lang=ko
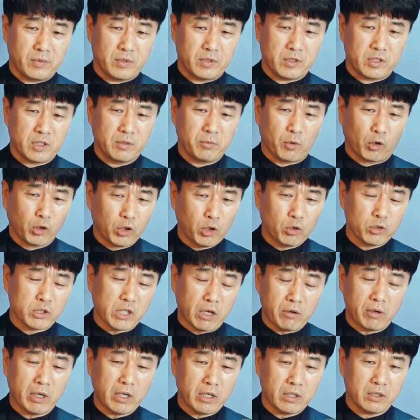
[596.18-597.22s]
지금 어려운
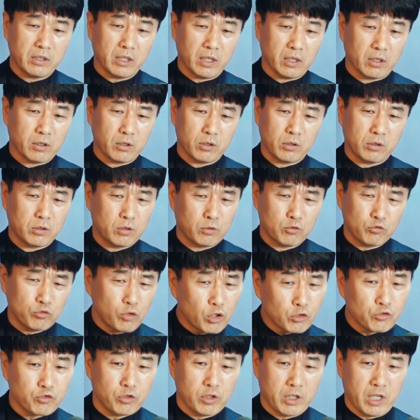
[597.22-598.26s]
상황인데 좀
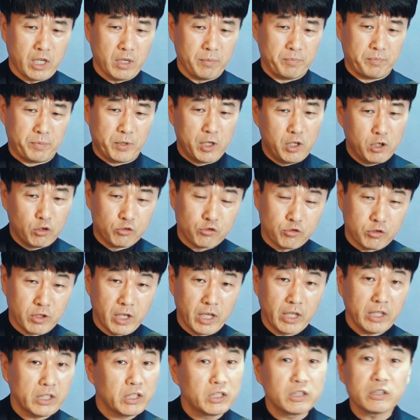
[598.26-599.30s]
구워줄래?
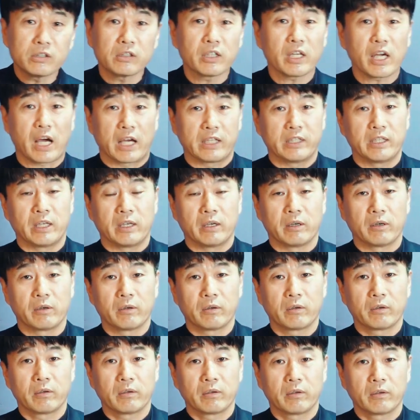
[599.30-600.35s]
빌려줄래? 이런 게 아니에요.
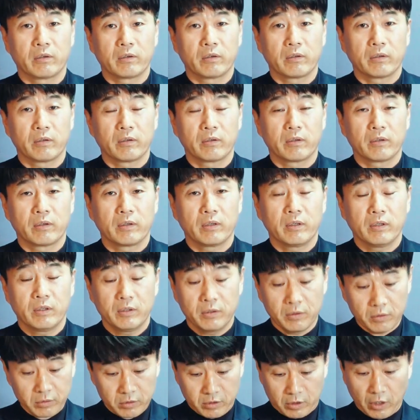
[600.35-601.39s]

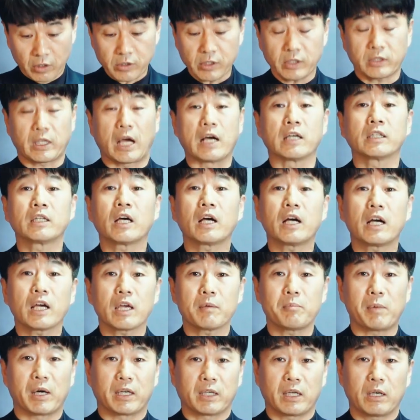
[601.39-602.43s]
이건 굉장히
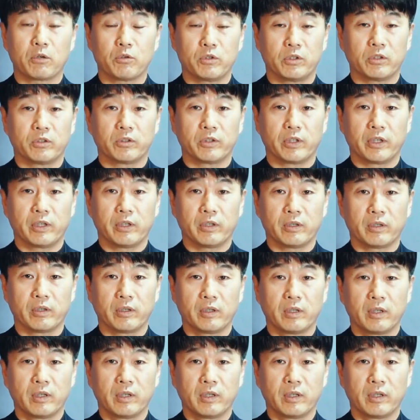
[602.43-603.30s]
당당하게 말하고 있는 거예요.